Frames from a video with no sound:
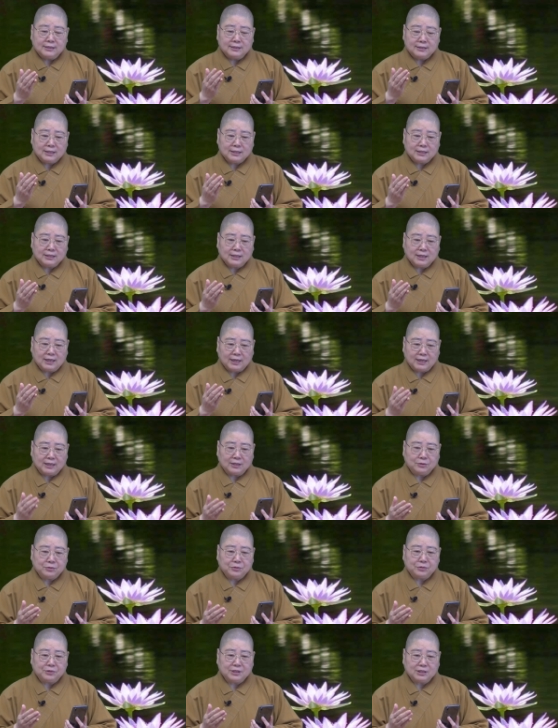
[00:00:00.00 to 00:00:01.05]
这个海
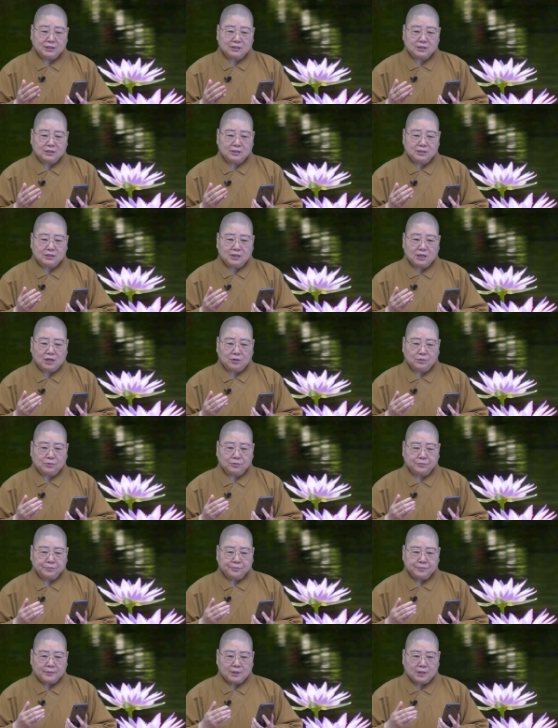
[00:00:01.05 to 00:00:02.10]
域呢是
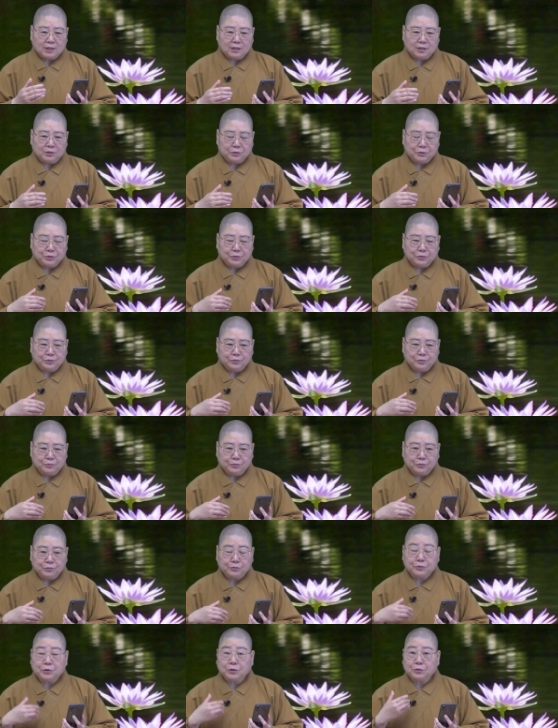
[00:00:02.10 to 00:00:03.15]
要呃由
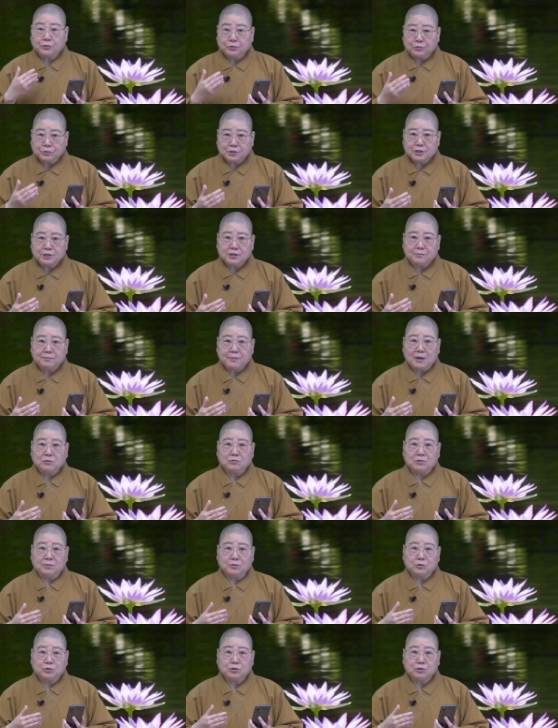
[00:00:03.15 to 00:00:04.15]
墓园公司帮我们